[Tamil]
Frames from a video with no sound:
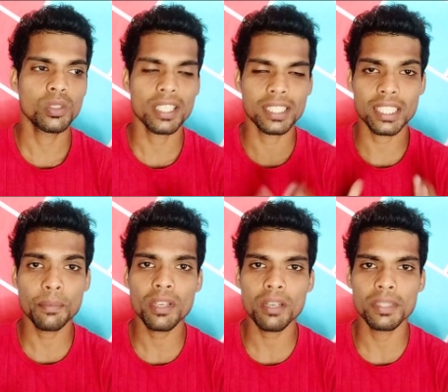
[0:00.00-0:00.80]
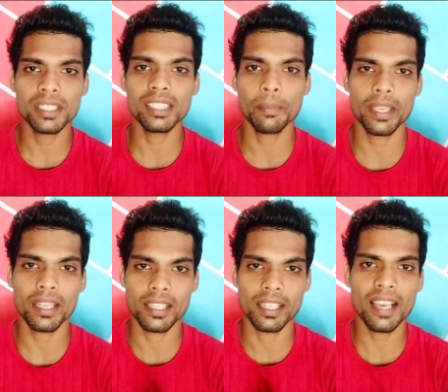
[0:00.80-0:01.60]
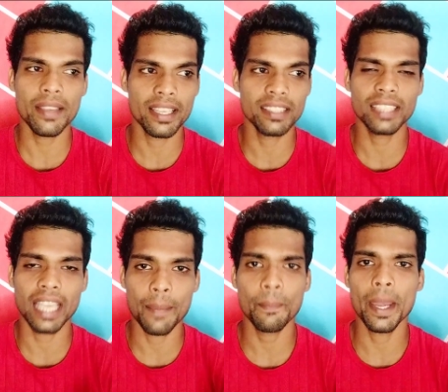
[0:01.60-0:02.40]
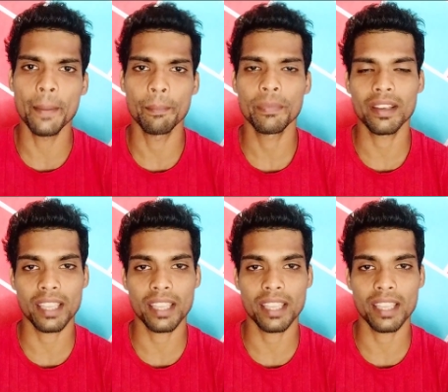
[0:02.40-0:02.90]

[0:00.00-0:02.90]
ஸோ நான் செய்ய போகிற பிஸ்னஸ் பேர் என்னென்னா எஸ்எம்எம்